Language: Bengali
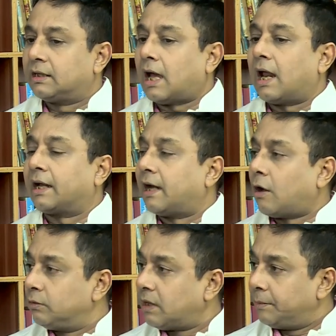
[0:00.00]
তার আগে
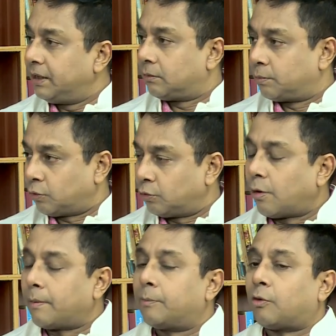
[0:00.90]
রাহুল দ্রাবিড়
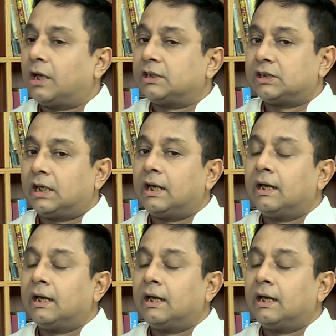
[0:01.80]
ধনুভাবের পরে এসেছিলেন